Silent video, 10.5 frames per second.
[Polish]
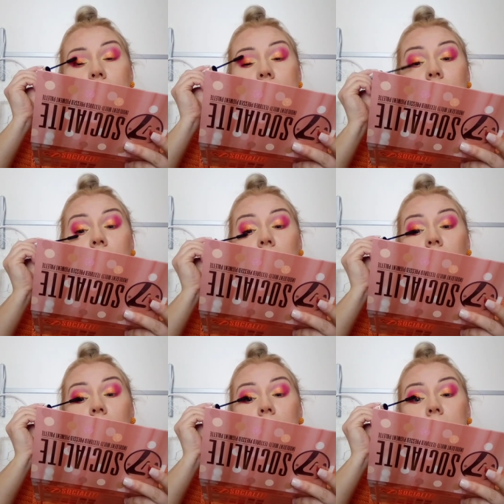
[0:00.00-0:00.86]
warstwie,
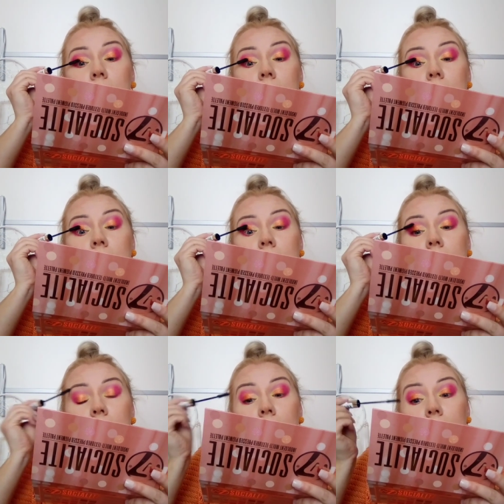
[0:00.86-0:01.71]
kochani,
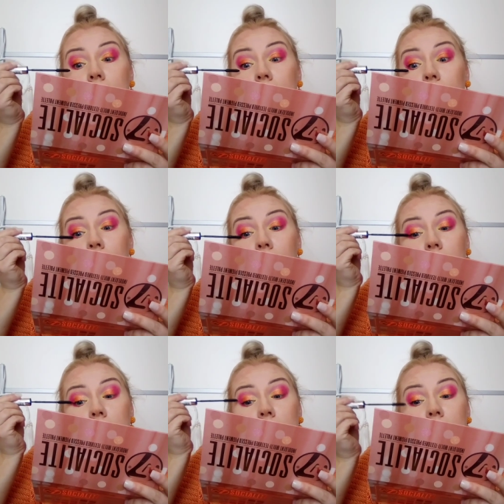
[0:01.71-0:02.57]
taki
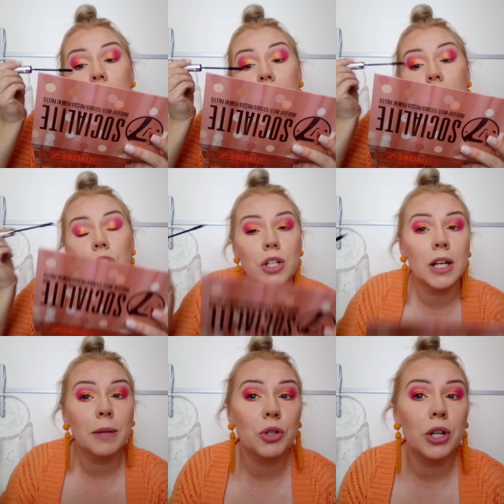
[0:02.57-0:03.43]
efekt, a
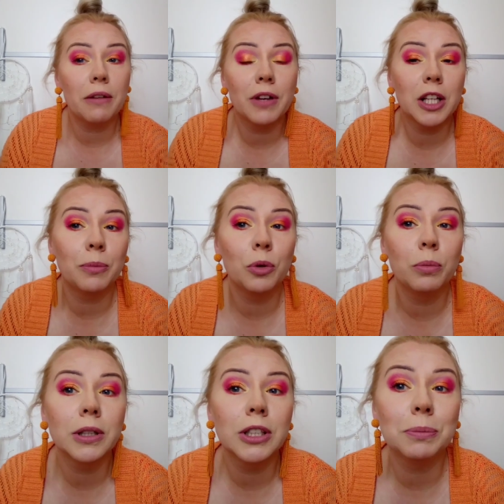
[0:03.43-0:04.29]
jeszcze lepszy efekt
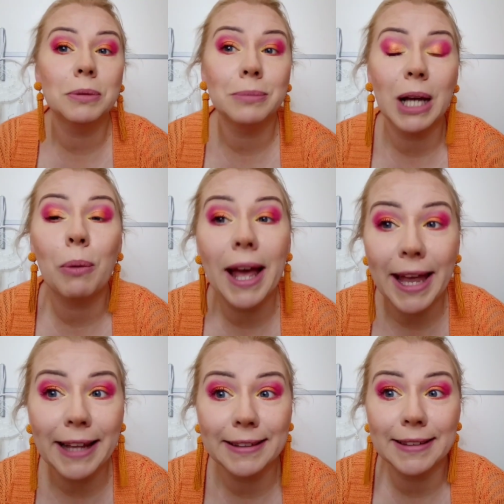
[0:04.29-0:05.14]
byłby, gdybym miała
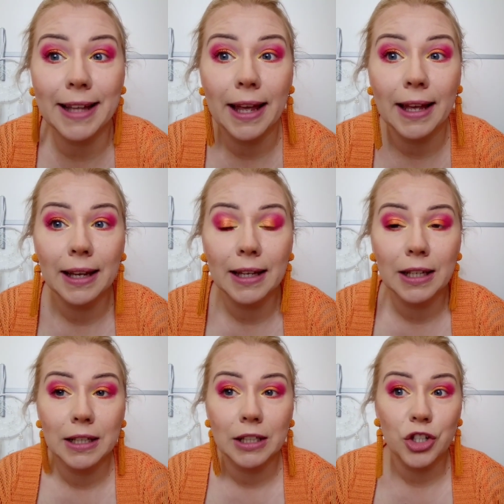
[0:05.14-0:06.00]
henne,
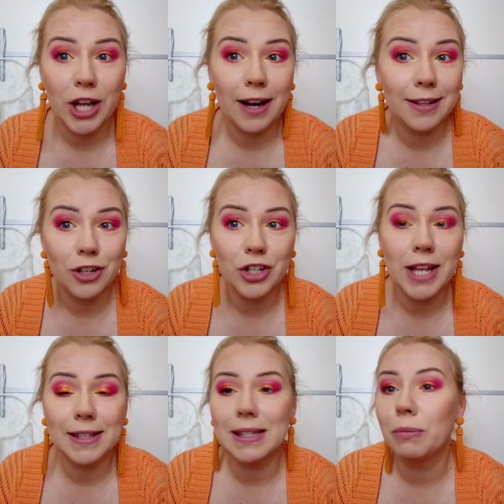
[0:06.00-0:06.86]
czarne
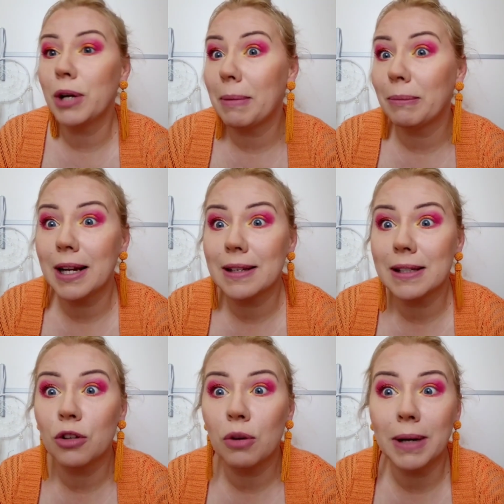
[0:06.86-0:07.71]
rzęsy, bo ja mam
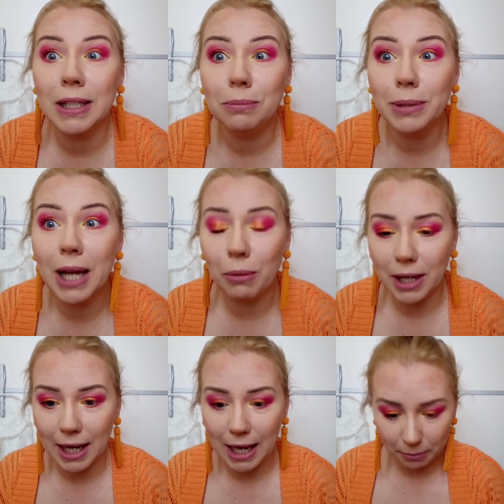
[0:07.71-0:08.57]
teraz normalnie
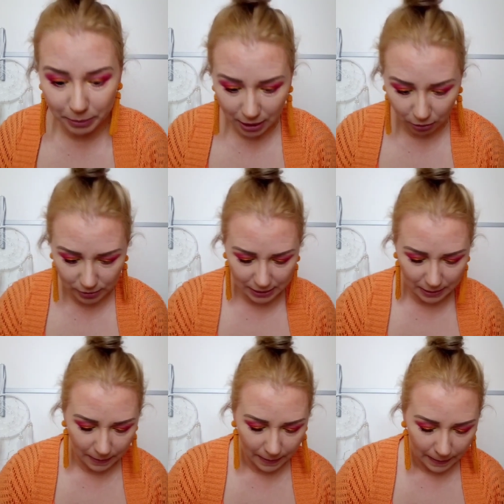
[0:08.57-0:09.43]
białe jak
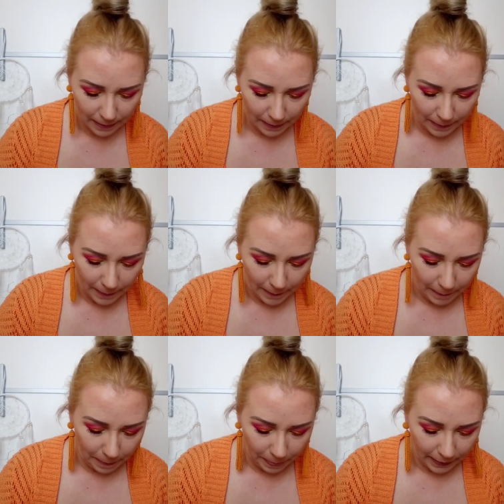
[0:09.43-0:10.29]
albinosy.
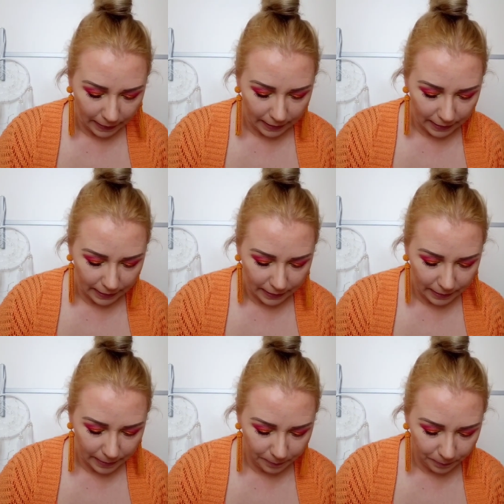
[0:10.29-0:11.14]
E,
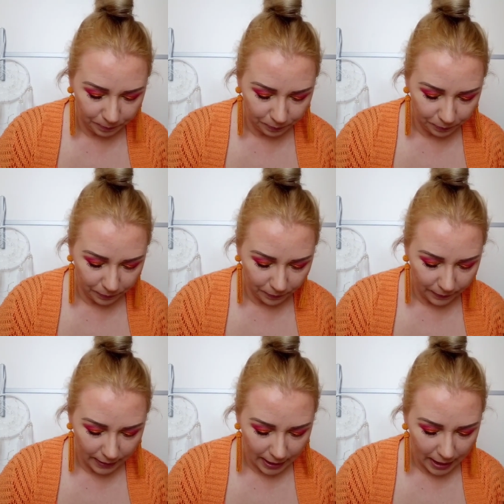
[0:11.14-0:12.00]

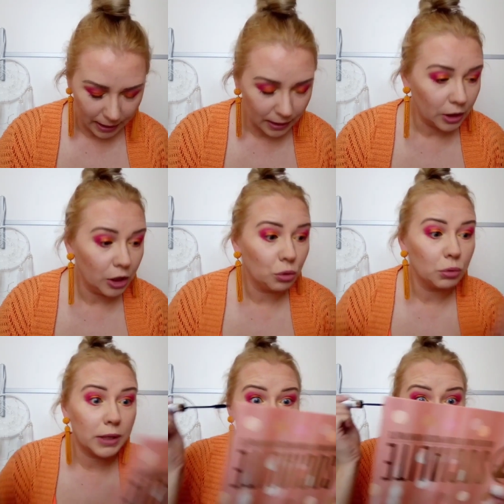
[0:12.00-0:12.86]
tak, i
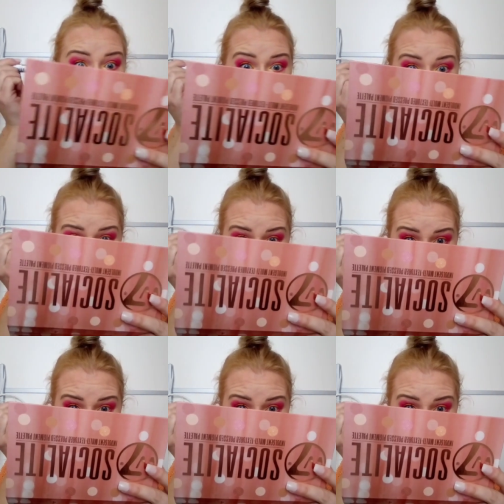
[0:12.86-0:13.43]
tutaj sobie teraz